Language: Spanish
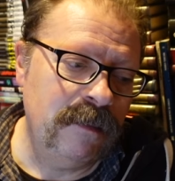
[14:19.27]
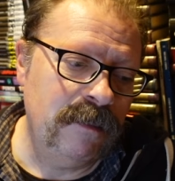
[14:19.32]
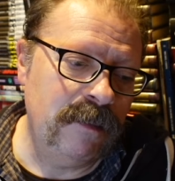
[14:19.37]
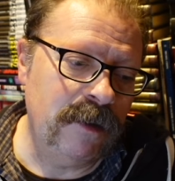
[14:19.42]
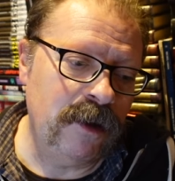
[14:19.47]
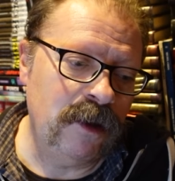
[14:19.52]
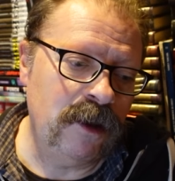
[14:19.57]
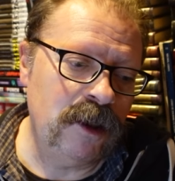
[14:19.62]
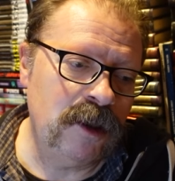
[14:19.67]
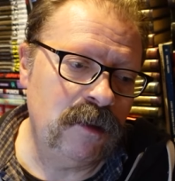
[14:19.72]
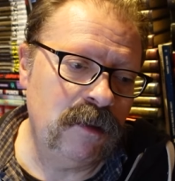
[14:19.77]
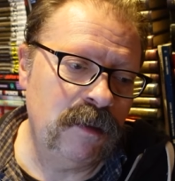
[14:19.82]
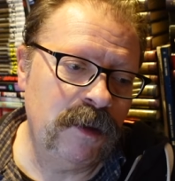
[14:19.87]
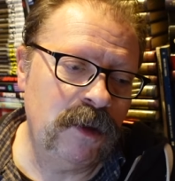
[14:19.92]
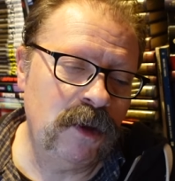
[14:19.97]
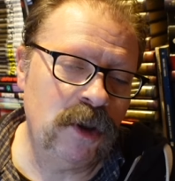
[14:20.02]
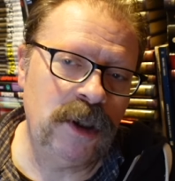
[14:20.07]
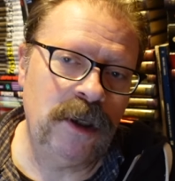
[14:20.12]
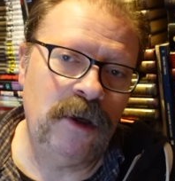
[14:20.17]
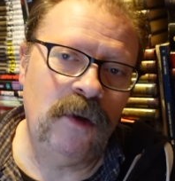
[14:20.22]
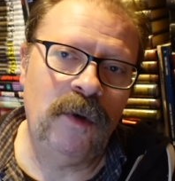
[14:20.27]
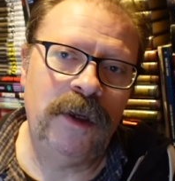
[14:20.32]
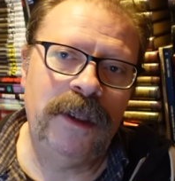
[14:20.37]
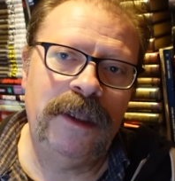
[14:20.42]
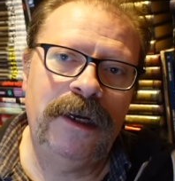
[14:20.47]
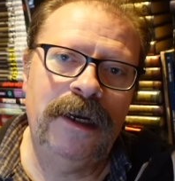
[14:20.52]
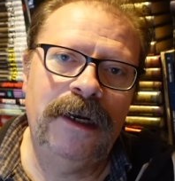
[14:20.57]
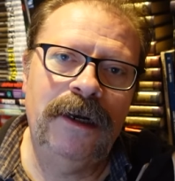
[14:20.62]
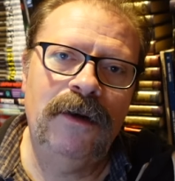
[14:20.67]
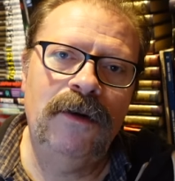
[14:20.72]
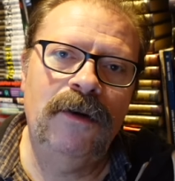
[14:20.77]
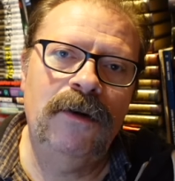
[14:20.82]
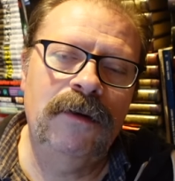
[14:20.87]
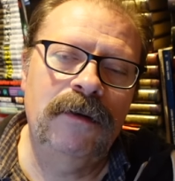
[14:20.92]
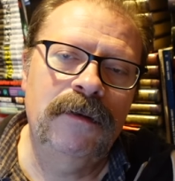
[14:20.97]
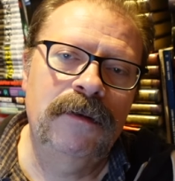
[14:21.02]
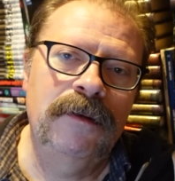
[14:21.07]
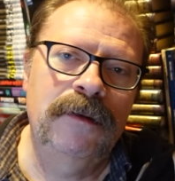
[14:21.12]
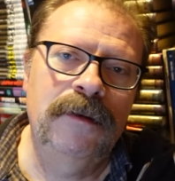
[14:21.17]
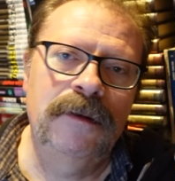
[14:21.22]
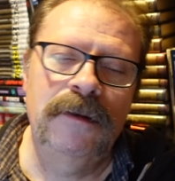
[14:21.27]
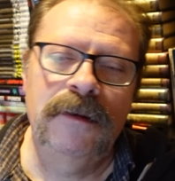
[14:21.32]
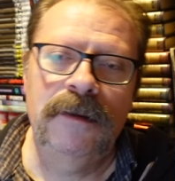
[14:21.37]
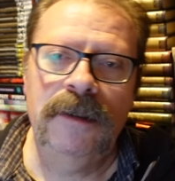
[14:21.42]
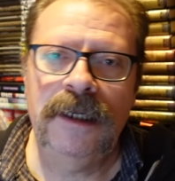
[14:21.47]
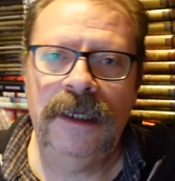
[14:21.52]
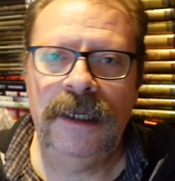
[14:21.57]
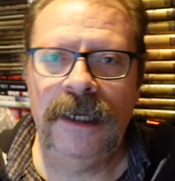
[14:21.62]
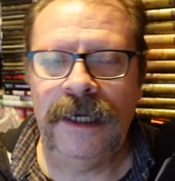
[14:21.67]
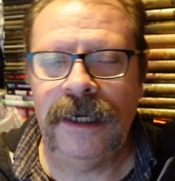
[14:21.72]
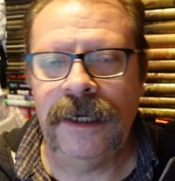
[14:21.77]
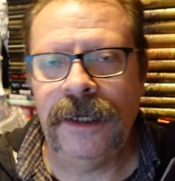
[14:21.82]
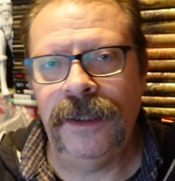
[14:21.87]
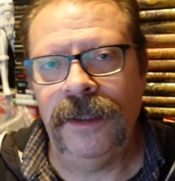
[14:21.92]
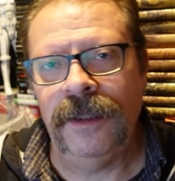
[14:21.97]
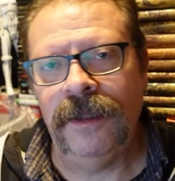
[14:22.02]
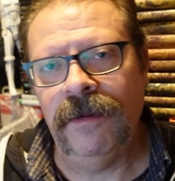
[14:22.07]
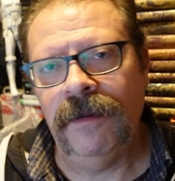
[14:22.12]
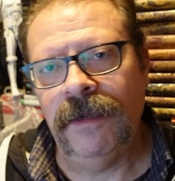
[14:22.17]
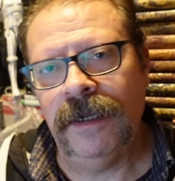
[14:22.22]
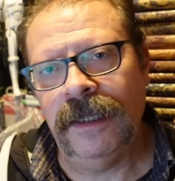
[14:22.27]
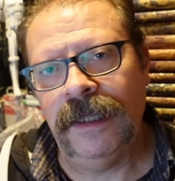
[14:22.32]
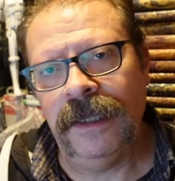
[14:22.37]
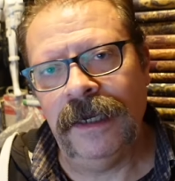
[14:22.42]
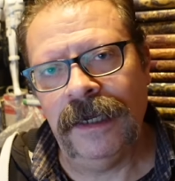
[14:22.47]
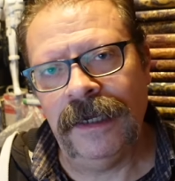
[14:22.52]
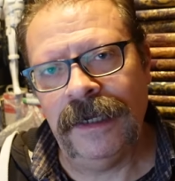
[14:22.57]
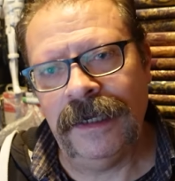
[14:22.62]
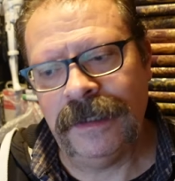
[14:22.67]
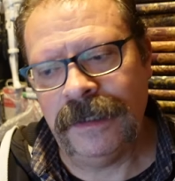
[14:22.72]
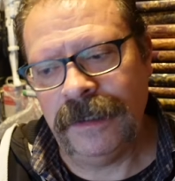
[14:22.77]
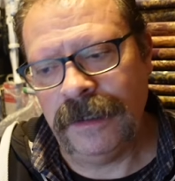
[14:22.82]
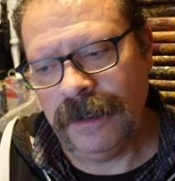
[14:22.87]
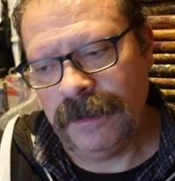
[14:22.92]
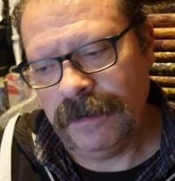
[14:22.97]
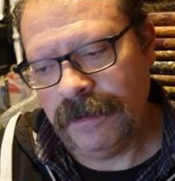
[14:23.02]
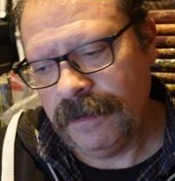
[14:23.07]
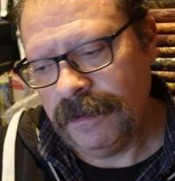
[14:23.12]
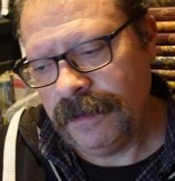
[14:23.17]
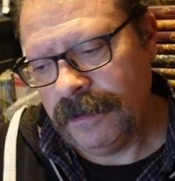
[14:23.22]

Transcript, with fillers: pero en ese momento se encuentra con el ejército del general Caster